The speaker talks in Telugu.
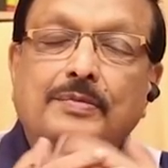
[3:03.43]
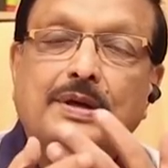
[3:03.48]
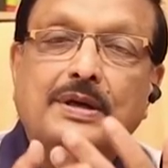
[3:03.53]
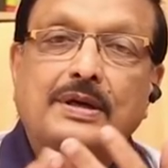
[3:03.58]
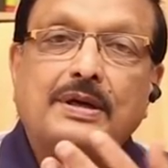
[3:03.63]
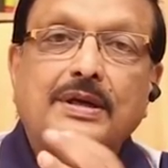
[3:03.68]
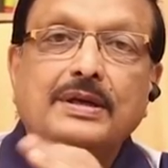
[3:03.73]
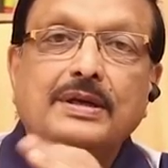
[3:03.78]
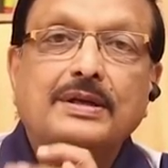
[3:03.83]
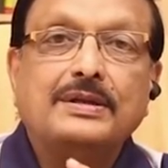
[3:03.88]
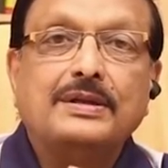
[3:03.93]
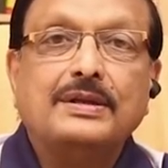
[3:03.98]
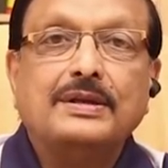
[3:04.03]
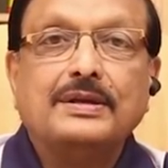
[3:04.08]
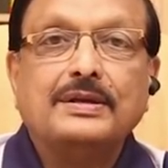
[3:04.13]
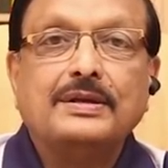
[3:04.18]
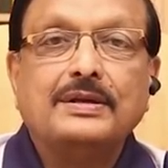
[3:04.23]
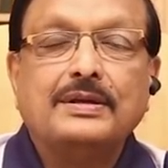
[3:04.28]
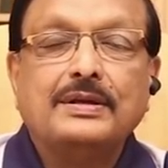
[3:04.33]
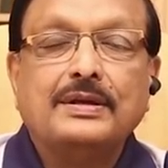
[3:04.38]
పెళ్ళయింది
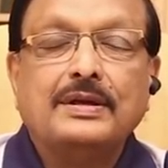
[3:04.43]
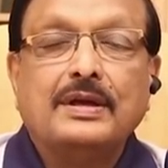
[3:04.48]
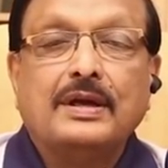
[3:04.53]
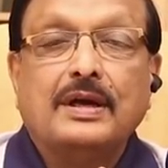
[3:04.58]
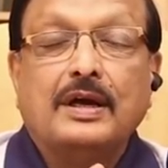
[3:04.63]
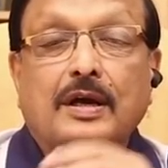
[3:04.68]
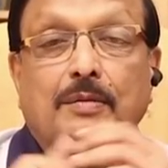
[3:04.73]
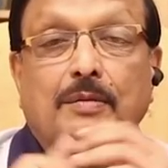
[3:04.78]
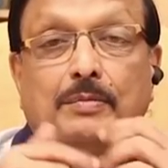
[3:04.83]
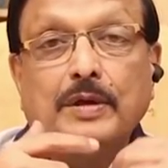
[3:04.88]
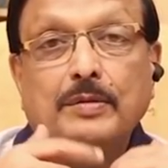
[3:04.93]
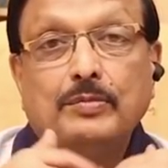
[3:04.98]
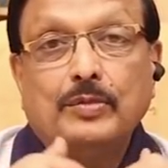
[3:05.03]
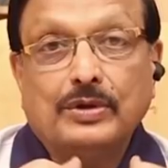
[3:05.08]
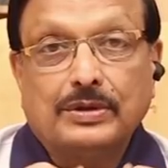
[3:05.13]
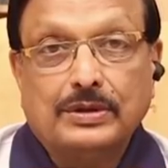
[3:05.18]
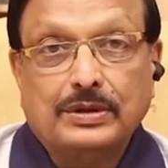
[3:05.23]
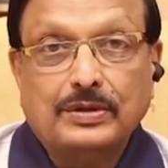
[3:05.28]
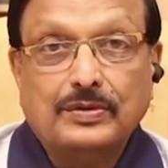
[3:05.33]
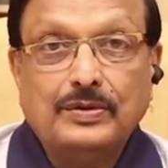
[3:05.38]
ఆ అమ్మాయి
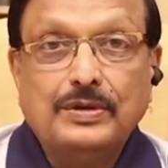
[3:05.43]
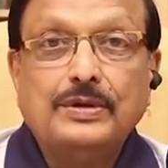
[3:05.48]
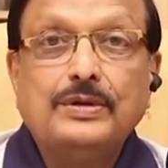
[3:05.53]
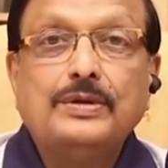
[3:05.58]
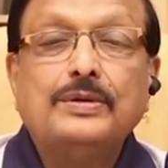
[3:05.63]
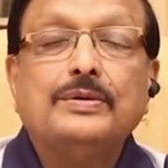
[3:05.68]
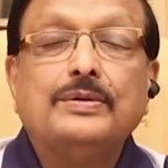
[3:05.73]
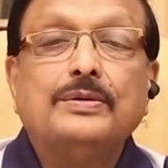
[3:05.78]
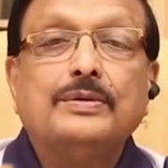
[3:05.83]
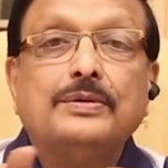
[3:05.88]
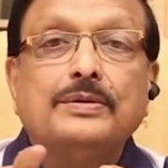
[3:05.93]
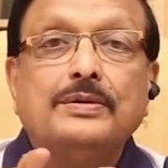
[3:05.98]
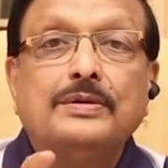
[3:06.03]
మొత్తం ఇల్లు